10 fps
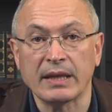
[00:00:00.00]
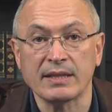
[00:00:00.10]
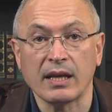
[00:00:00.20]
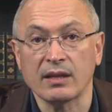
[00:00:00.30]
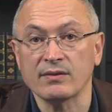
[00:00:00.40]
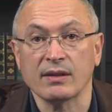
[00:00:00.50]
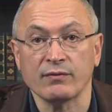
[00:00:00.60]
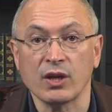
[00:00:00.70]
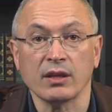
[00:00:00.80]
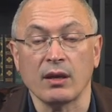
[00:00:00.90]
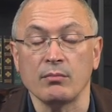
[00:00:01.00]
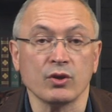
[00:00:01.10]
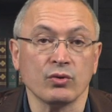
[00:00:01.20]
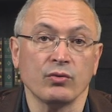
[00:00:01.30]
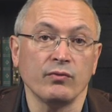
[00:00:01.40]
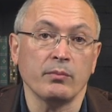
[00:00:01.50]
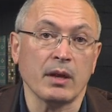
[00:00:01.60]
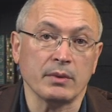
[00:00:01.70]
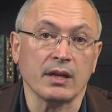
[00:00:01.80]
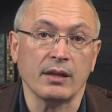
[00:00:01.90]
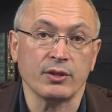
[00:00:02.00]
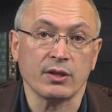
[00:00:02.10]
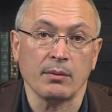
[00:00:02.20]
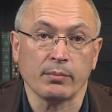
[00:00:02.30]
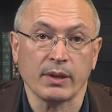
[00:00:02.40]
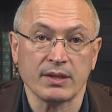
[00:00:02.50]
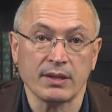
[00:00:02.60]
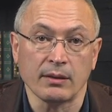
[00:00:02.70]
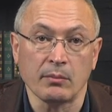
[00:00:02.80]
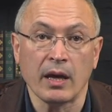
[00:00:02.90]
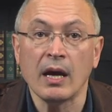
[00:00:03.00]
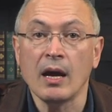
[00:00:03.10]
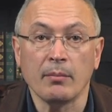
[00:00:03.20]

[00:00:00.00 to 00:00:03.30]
Заряд взрывчатки между двумя металлическими пластинами.